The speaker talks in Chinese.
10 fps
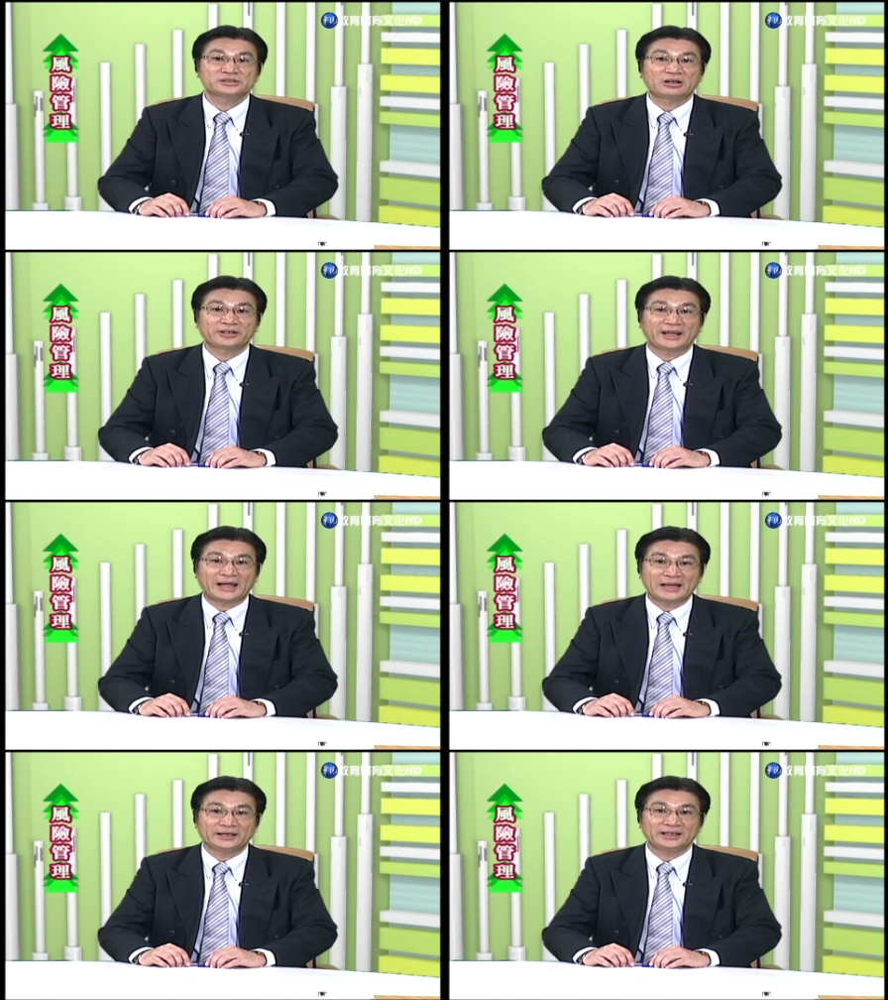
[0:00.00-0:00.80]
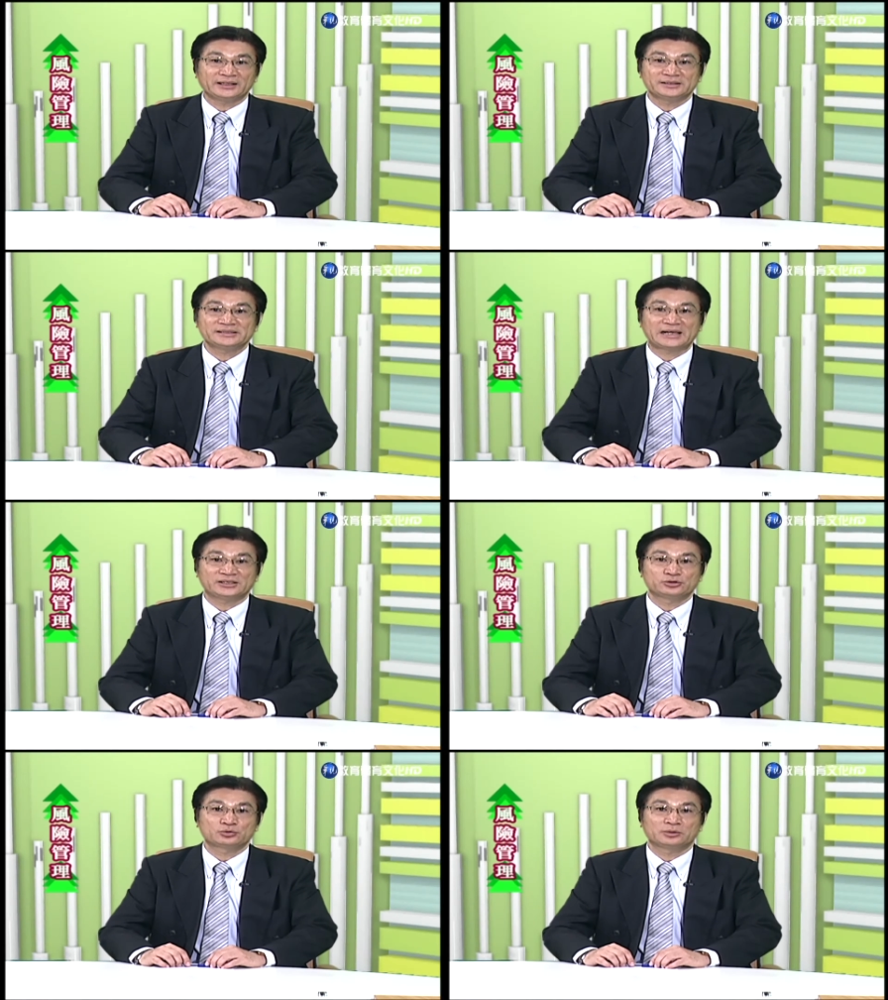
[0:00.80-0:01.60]
造业案例加
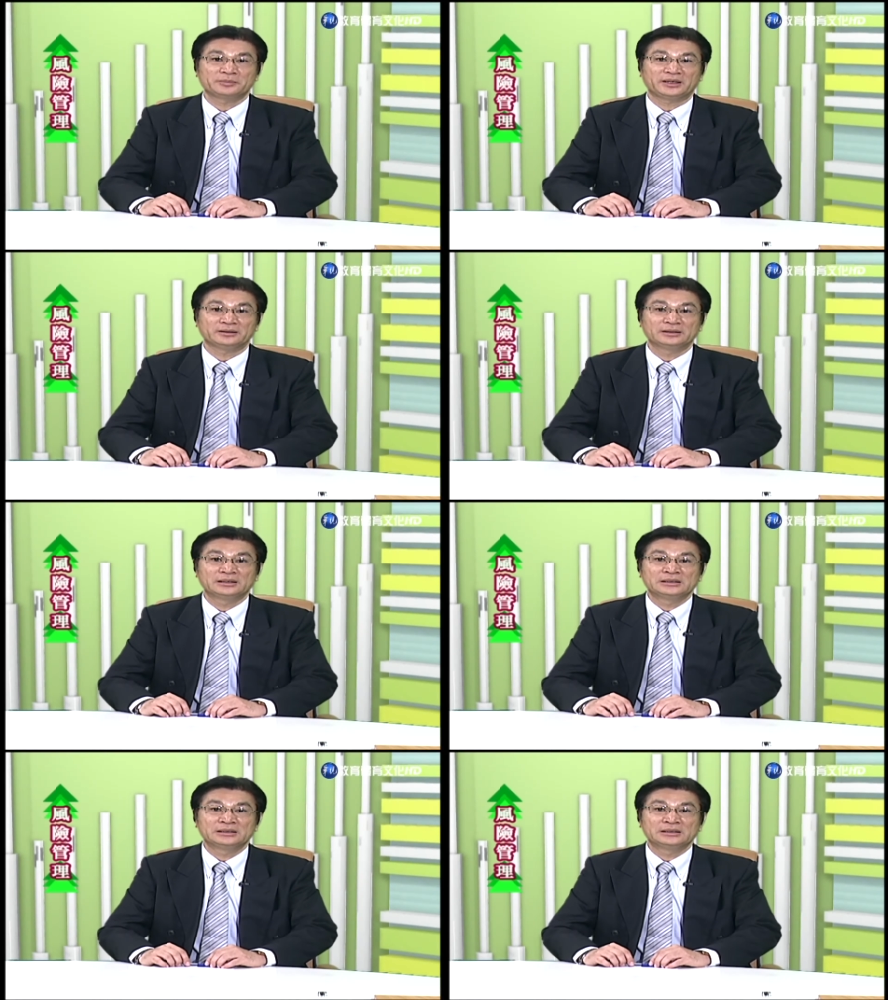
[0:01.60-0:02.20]
以说明。